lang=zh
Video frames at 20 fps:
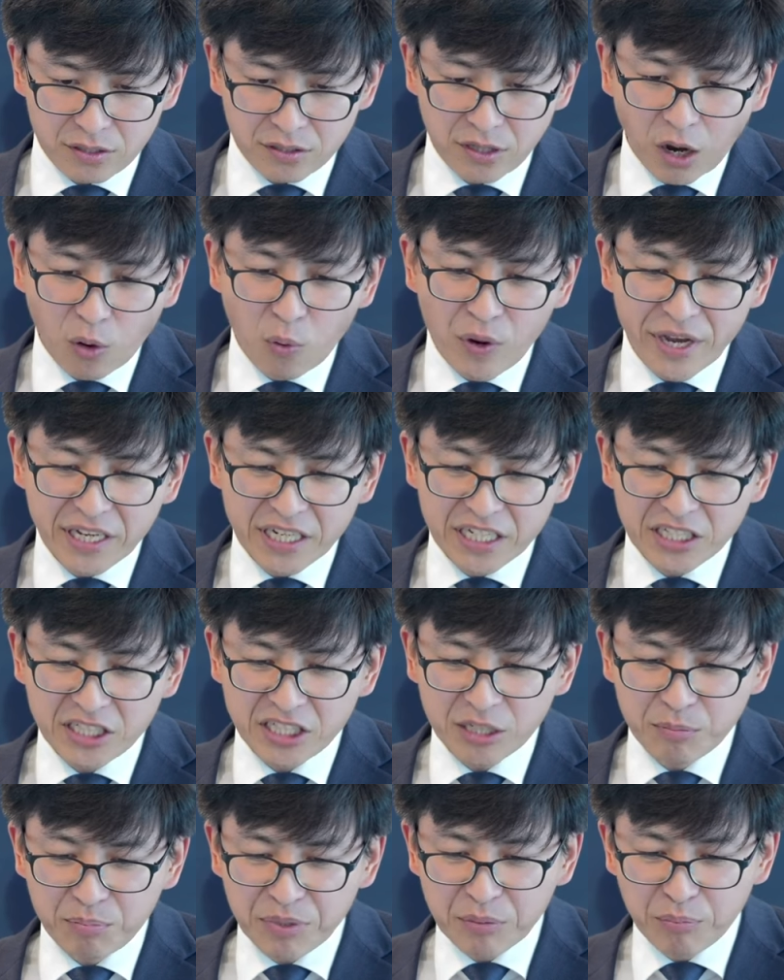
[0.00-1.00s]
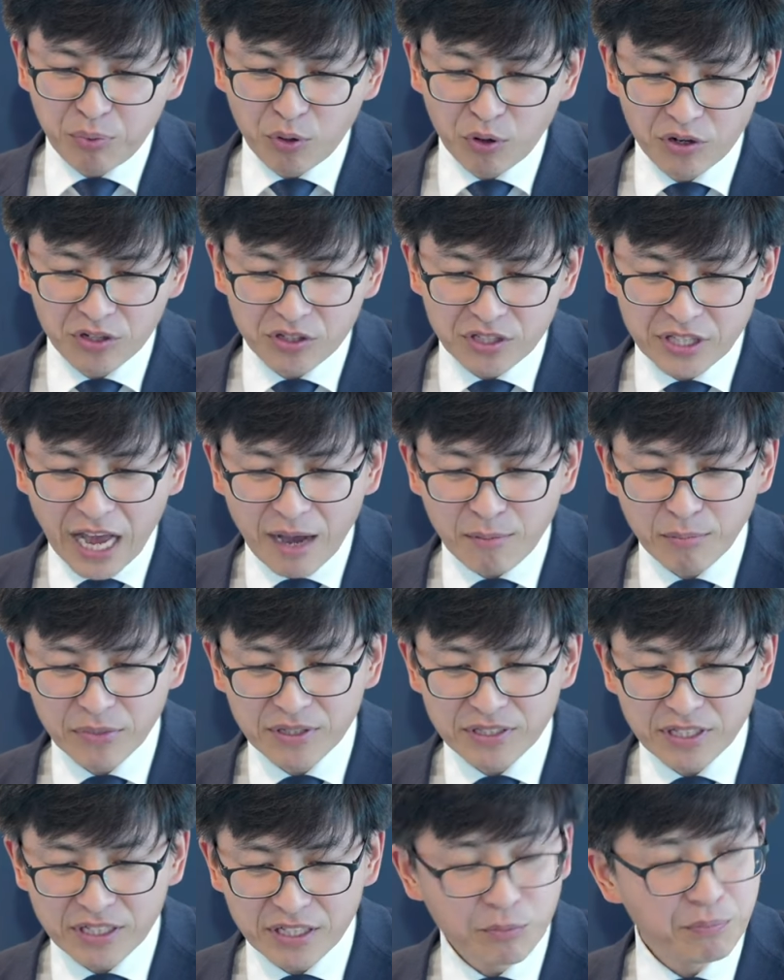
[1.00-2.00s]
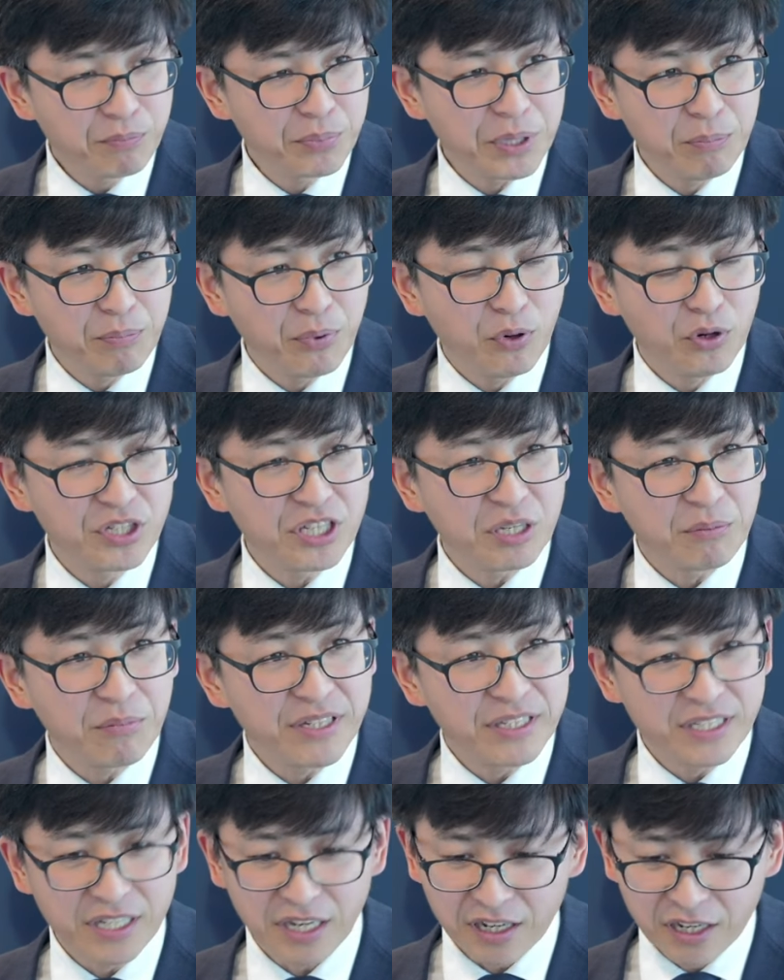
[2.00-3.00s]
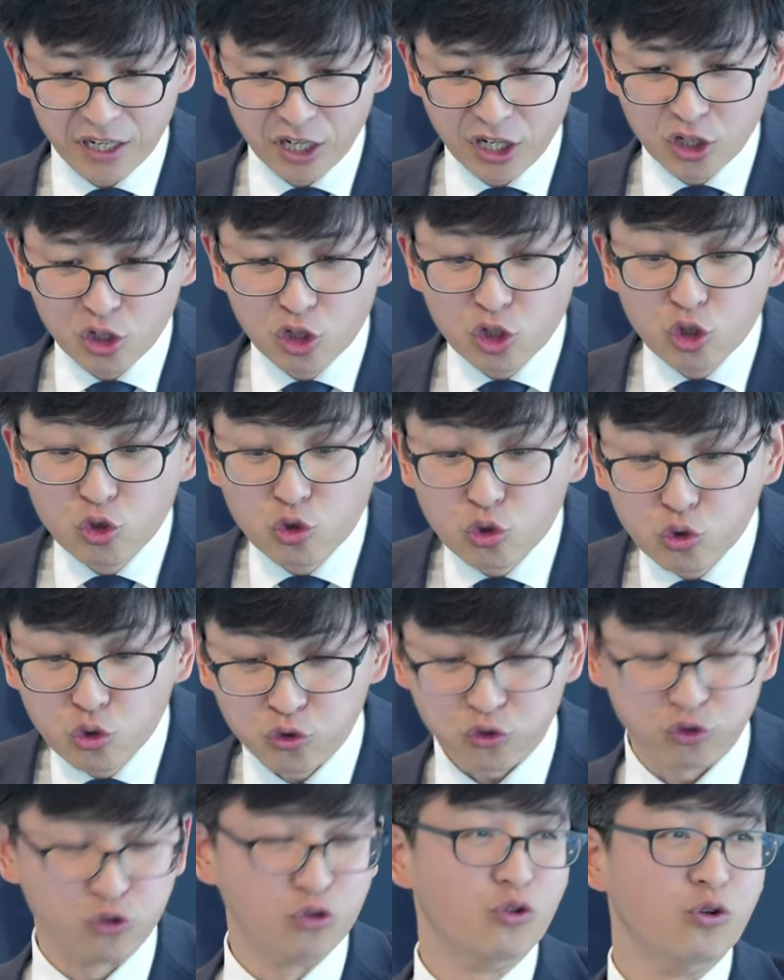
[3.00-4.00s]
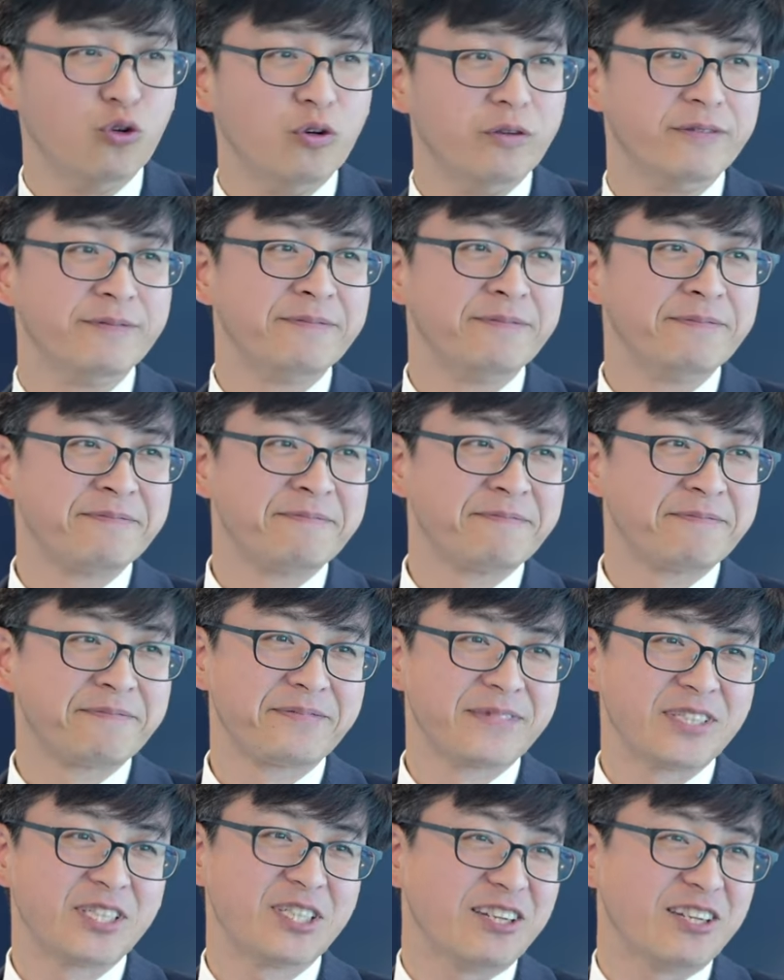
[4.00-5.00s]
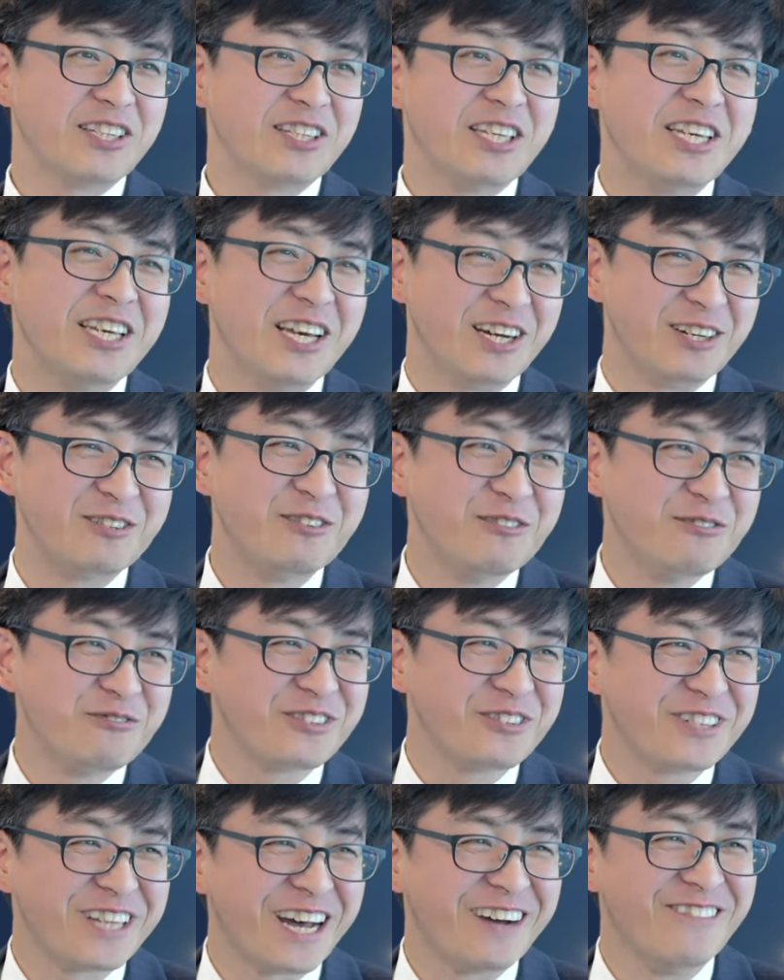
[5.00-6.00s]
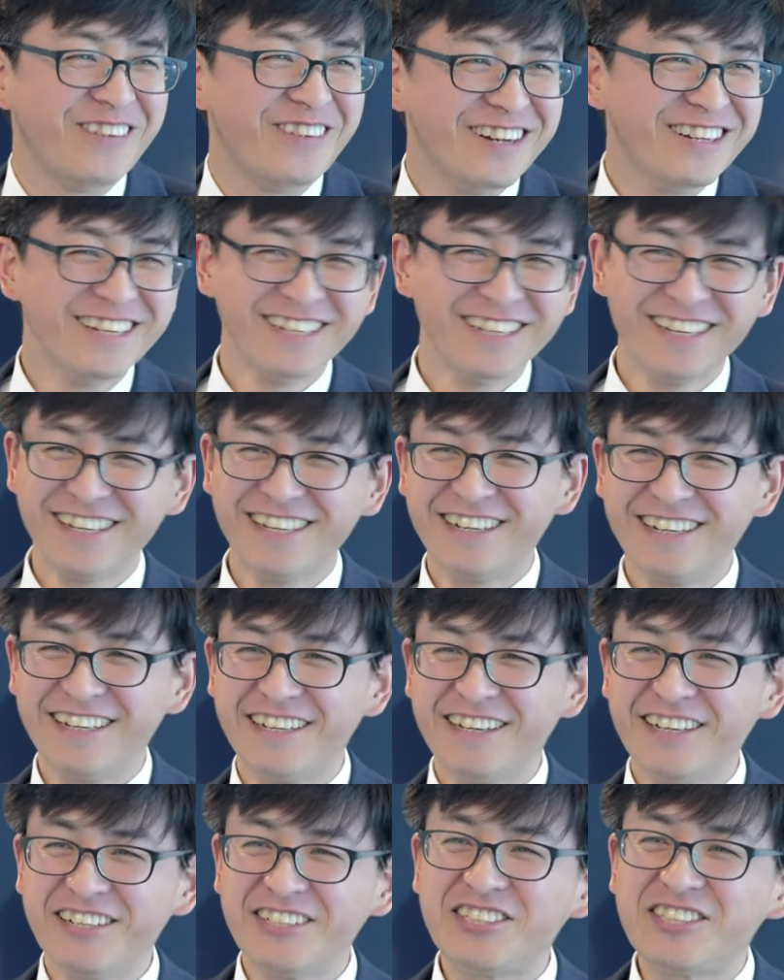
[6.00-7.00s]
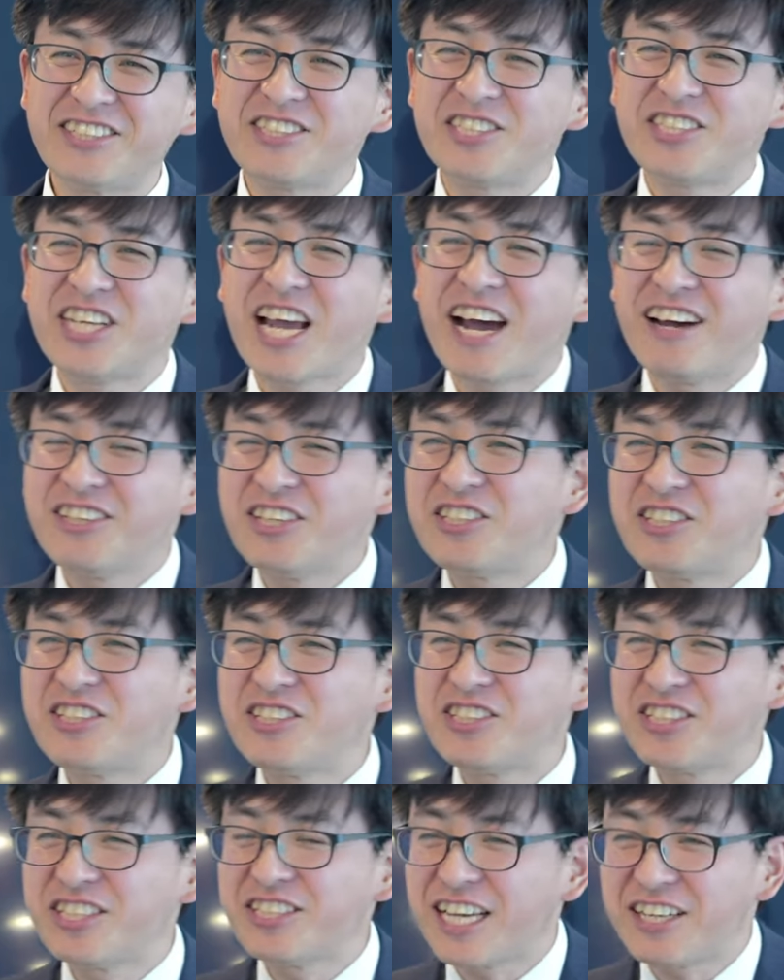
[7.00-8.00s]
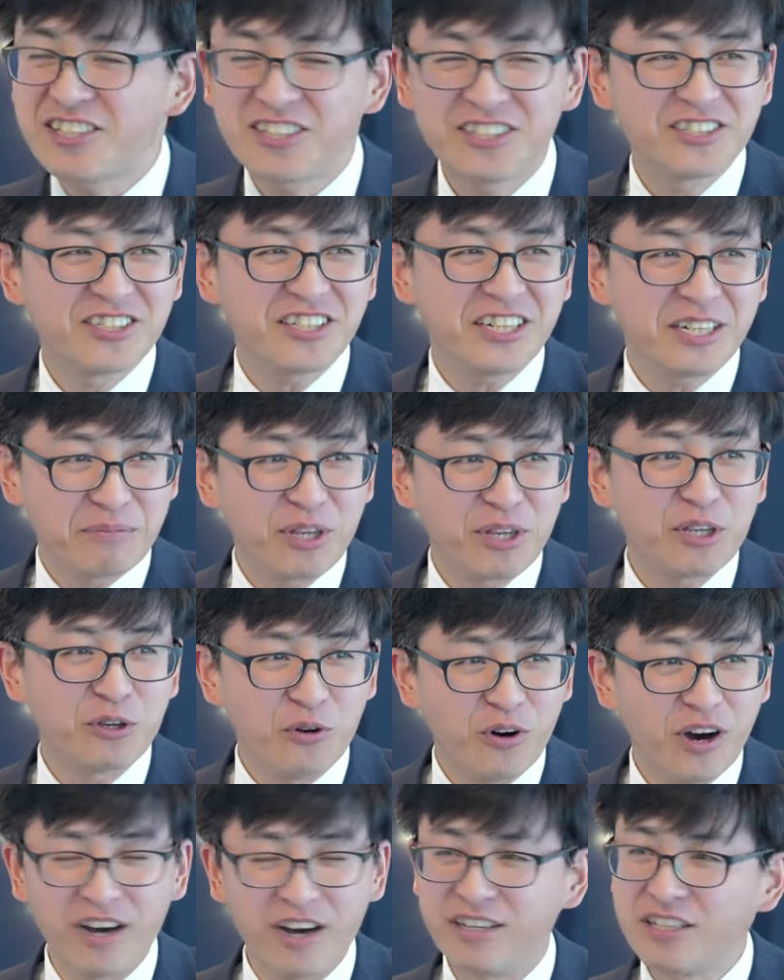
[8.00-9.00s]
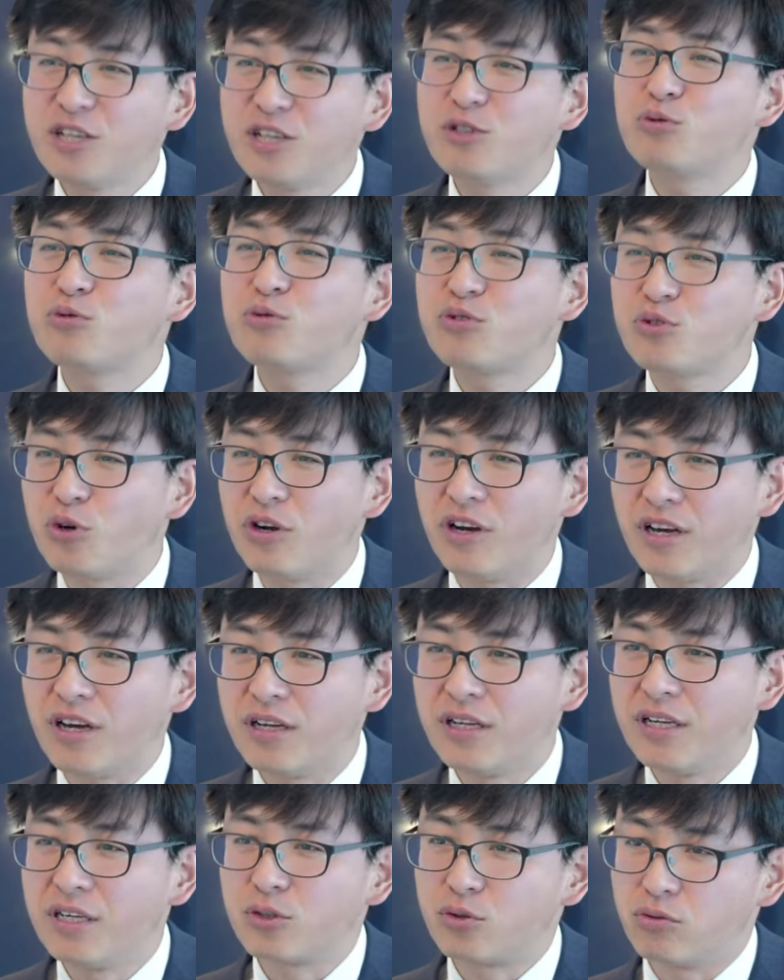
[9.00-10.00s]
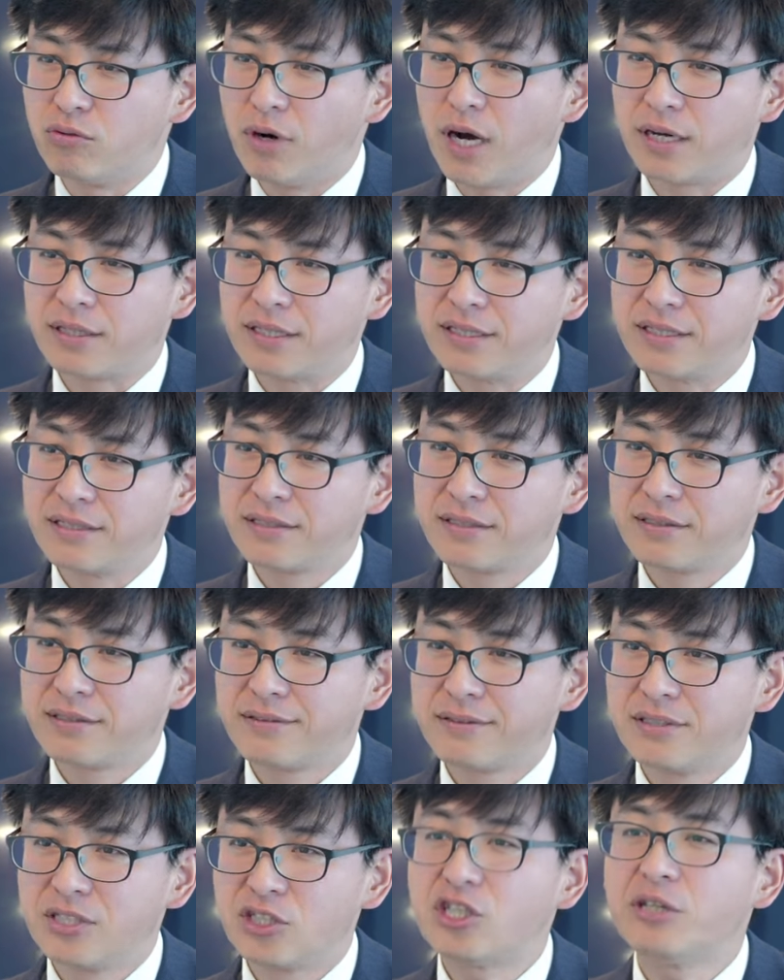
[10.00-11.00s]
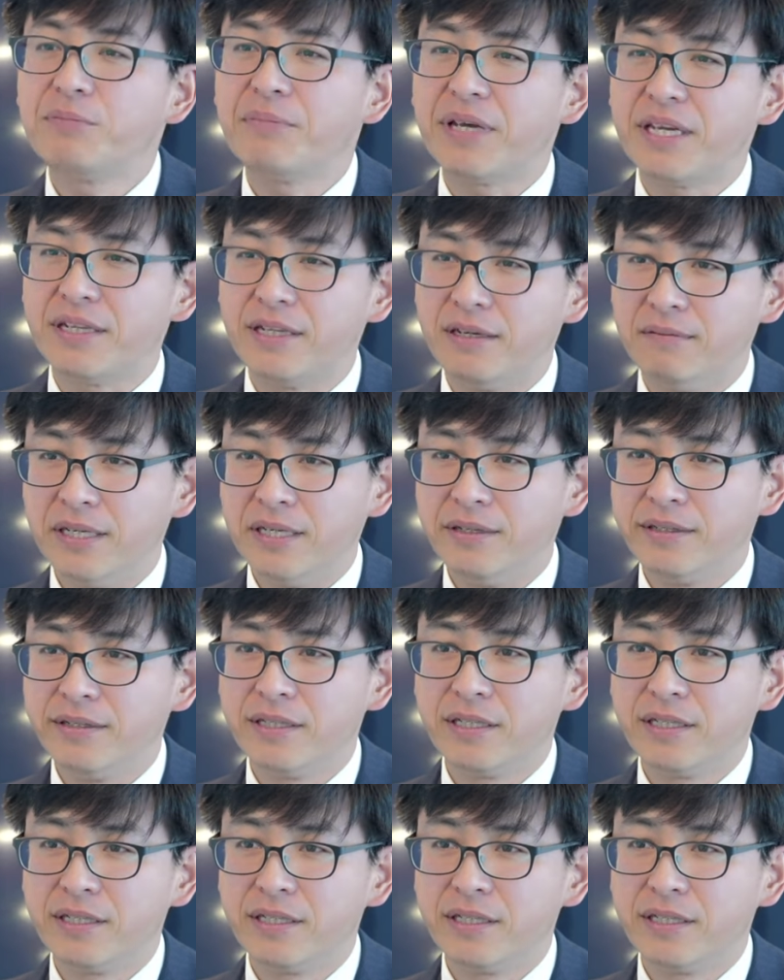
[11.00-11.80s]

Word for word: 要为那些逼迫他们的、逼迫你们的祝福，上帝祝福他们。这样的事情在圣经里面有哈，耶稣做了主啊，赦免他们。